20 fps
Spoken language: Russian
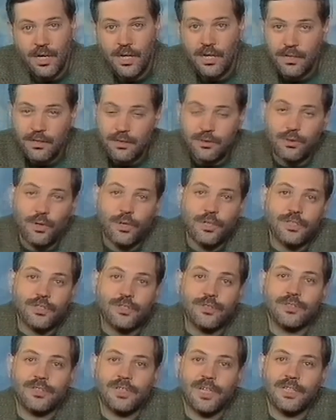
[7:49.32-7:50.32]
Вот только
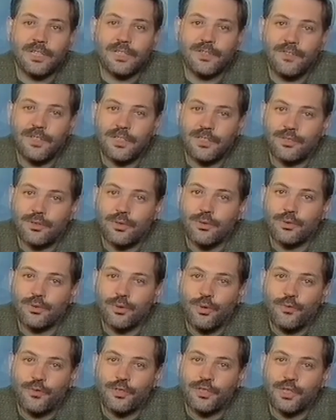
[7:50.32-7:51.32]
что стало известно, что
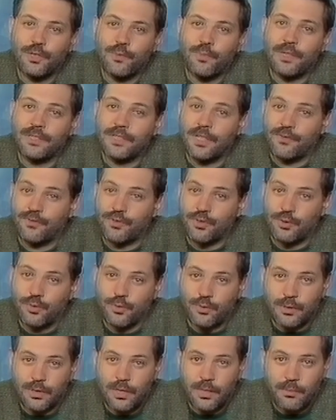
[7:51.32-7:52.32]
Лужков решил подать в
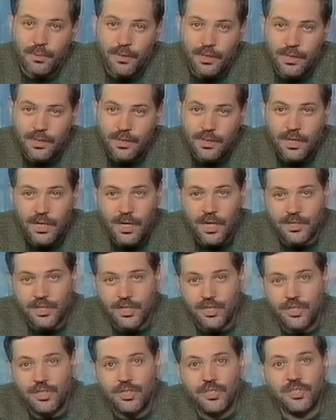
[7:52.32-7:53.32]
суд на Бильд о а
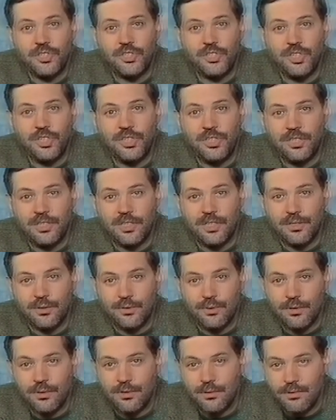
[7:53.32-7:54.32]
защите чести,
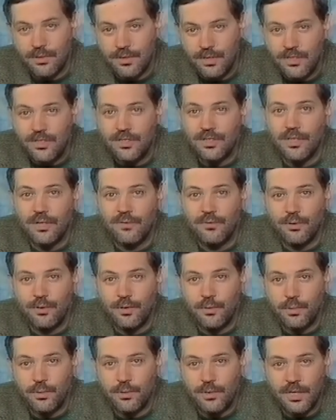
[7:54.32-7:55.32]
достоинства и
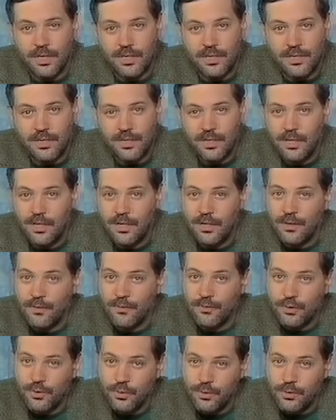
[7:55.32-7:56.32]
деловой репутации.
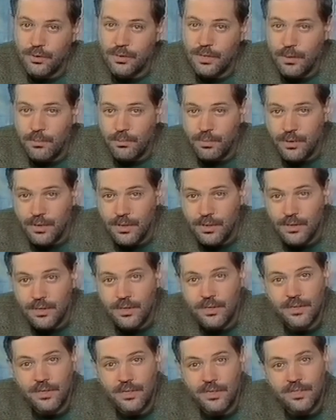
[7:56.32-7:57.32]
В суд на
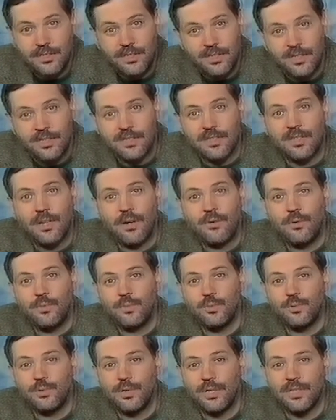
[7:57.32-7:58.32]
Бильд. Интересно, какой
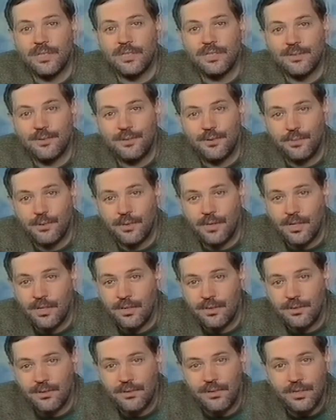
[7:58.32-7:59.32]
мудрец Юрию
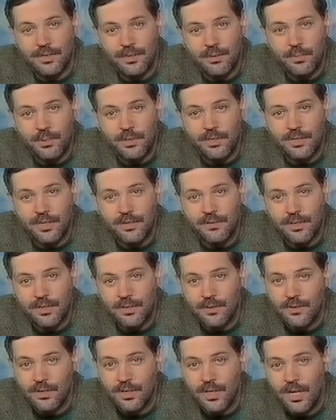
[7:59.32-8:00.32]
Михайловичу это
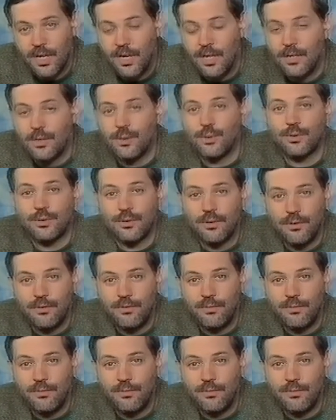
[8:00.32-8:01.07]
присоветовал. Лужков